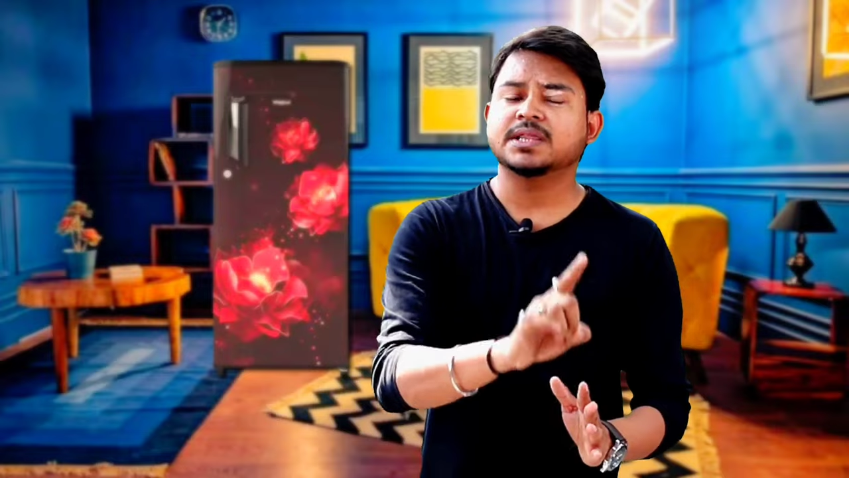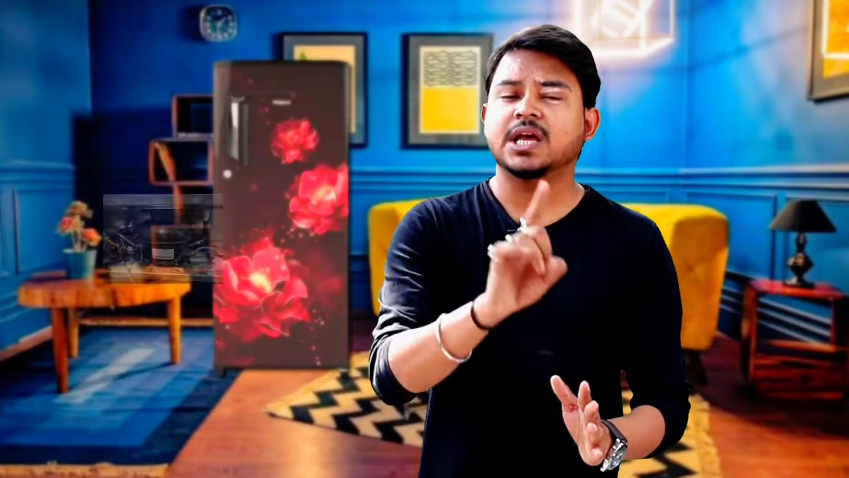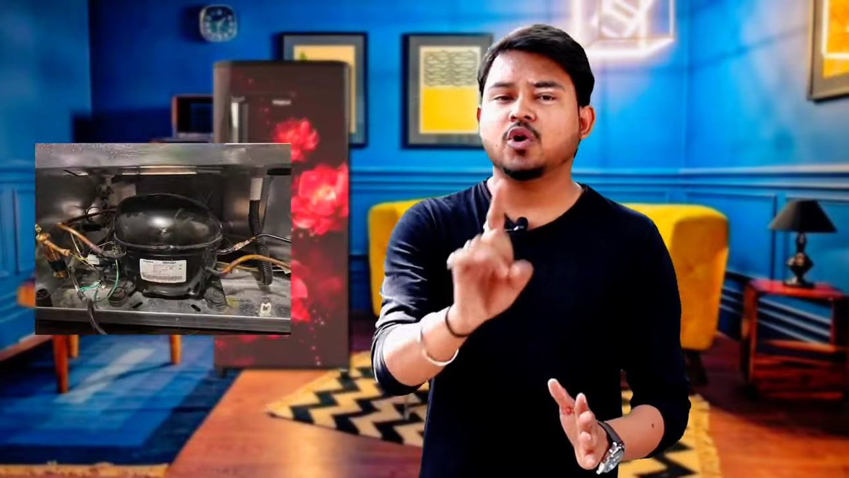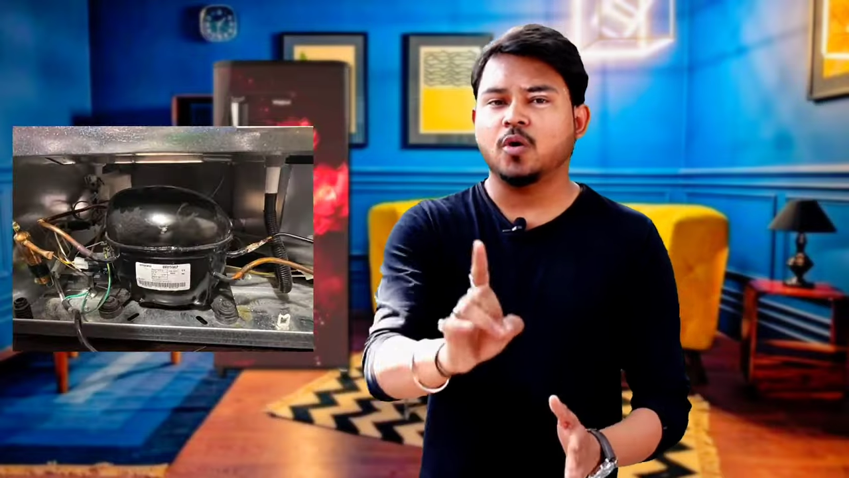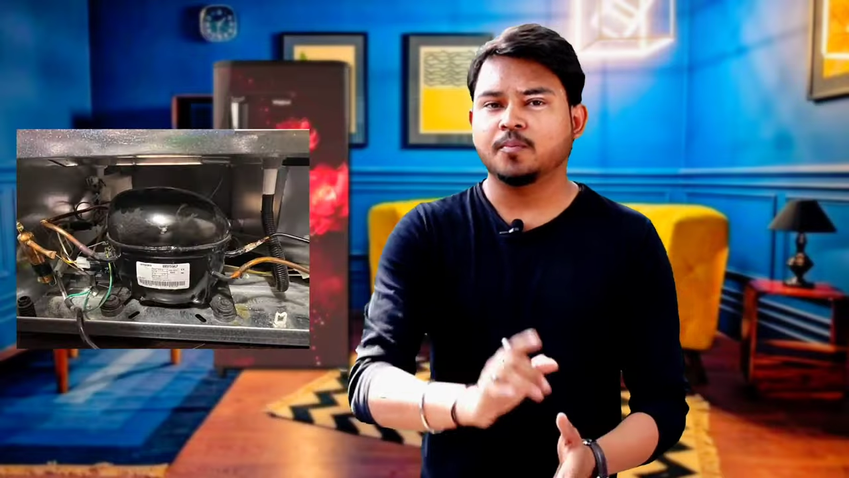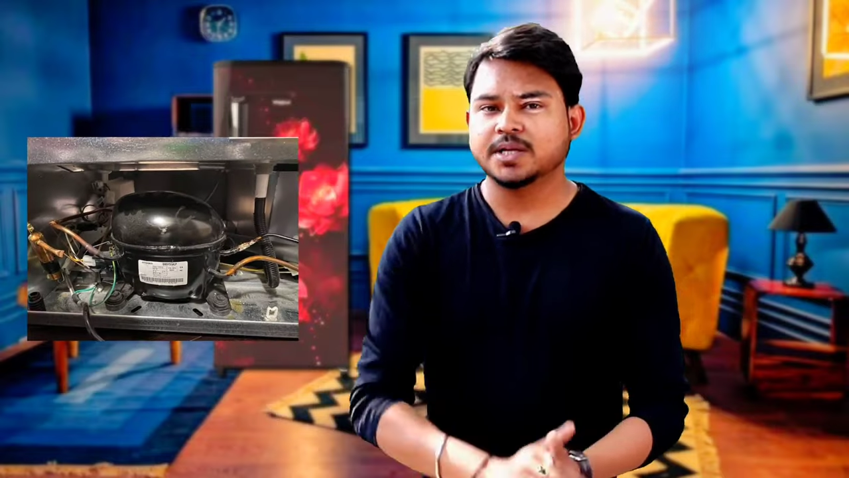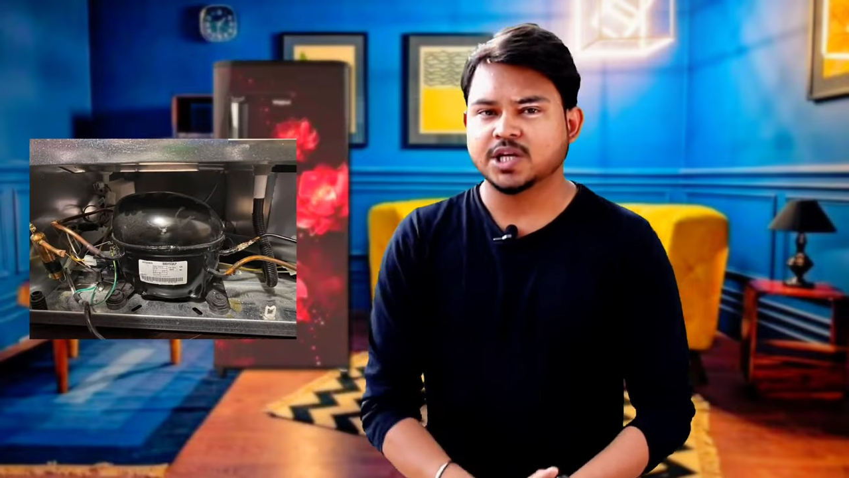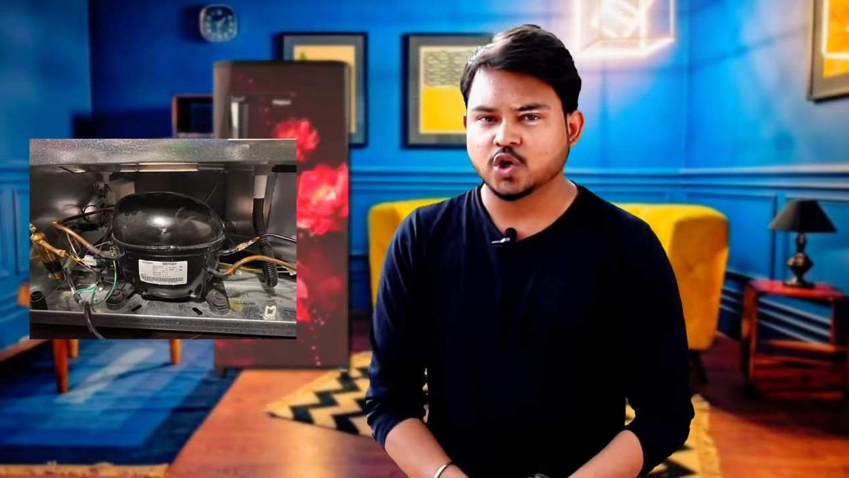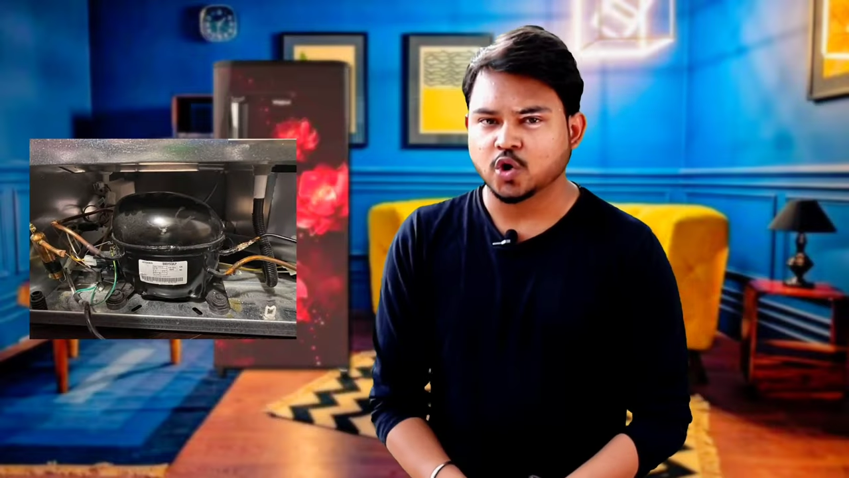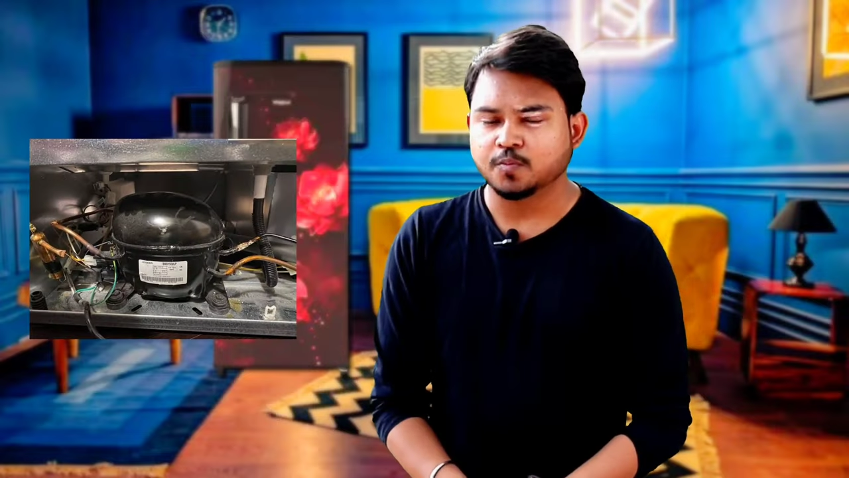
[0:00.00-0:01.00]
पड़ता है
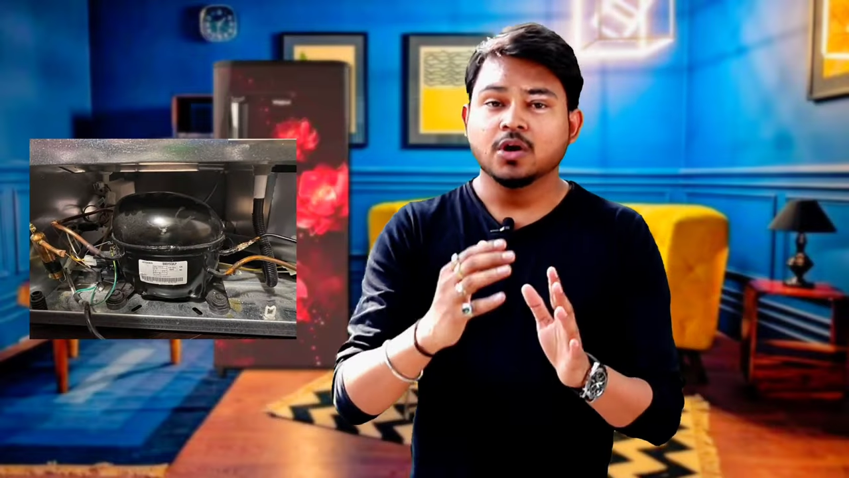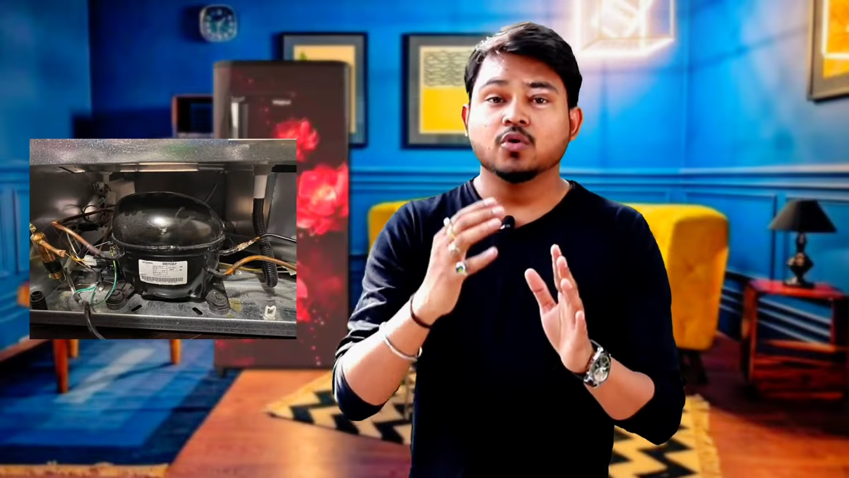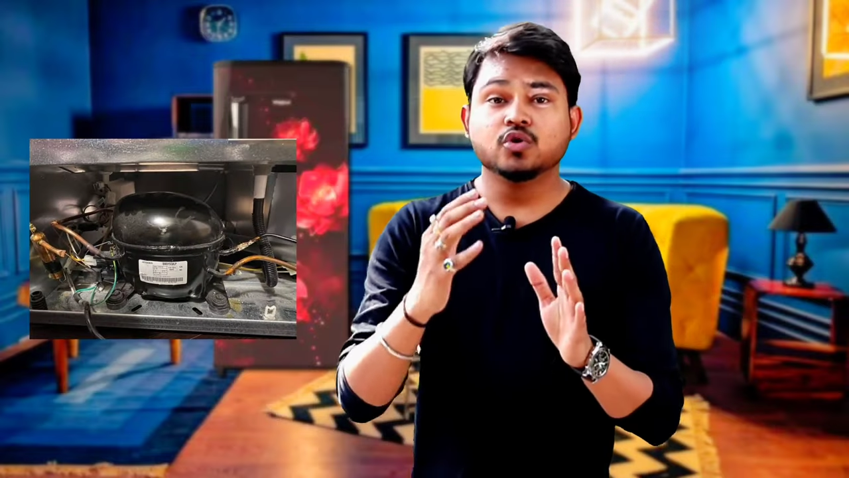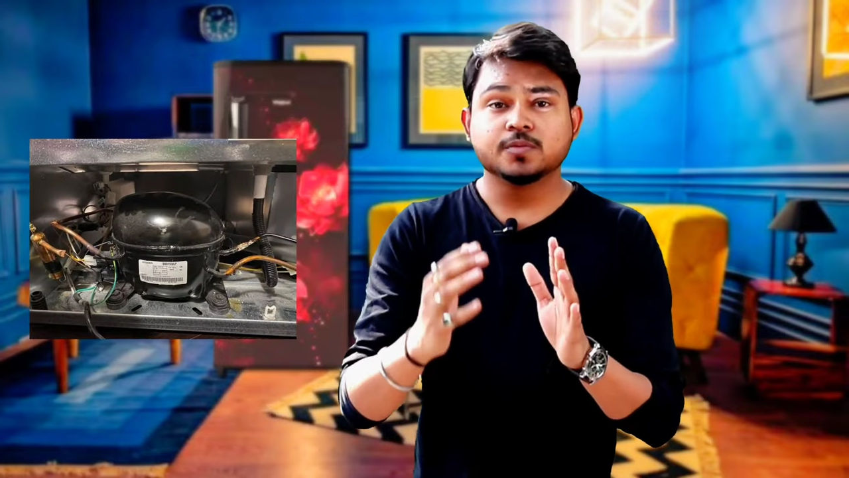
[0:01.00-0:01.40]
कंप्रेसर के ऊपर